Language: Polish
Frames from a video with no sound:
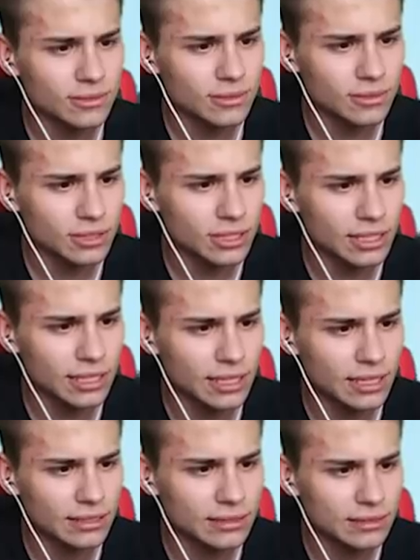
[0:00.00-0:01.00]
No
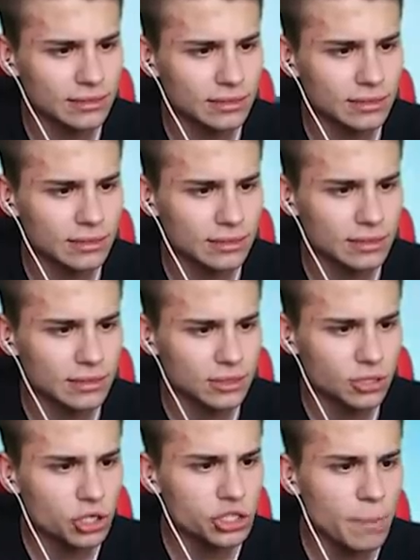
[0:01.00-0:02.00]
nie.
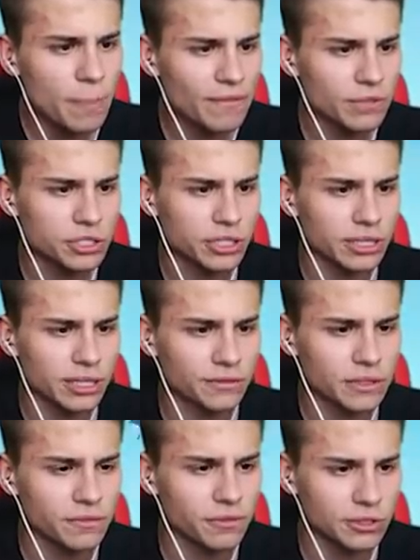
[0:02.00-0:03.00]
Ktoś na pewno się kryje w
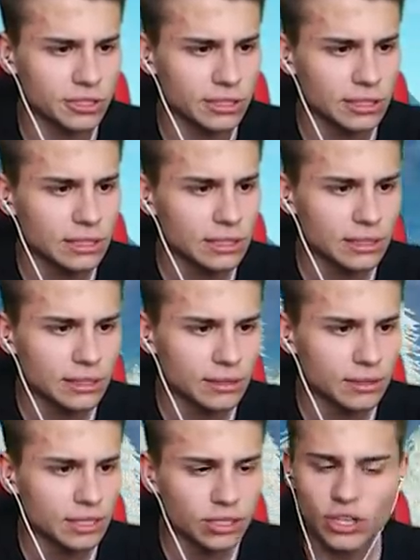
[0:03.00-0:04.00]
tej wodzie.
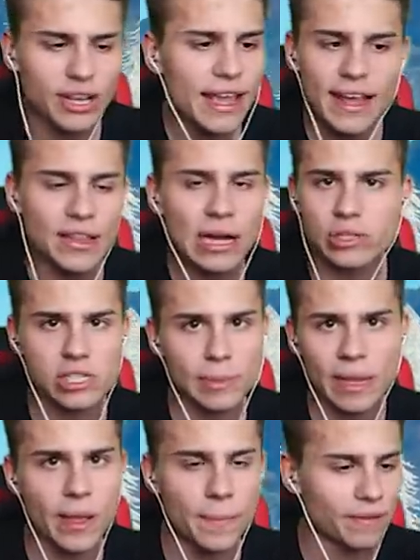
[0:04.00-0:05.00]
I to nie jedna
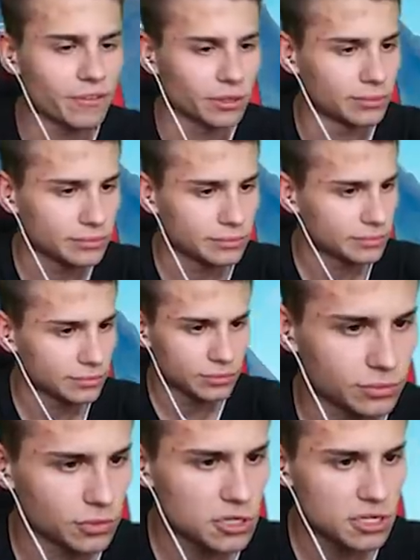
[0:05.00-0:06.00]
osoba na pewno.
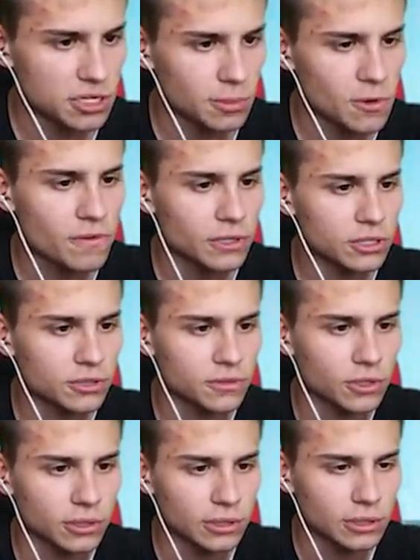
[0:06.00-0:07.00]
Możecie mi uwierzyć w
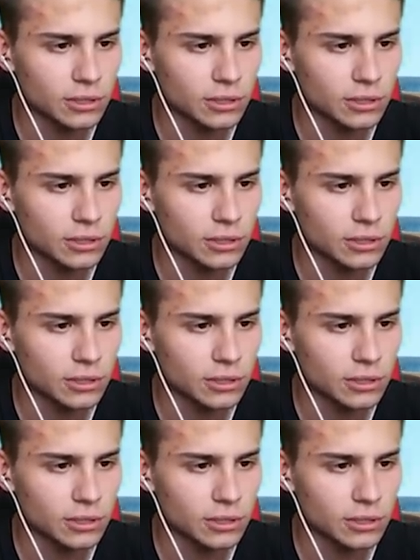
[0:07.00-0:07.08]
to.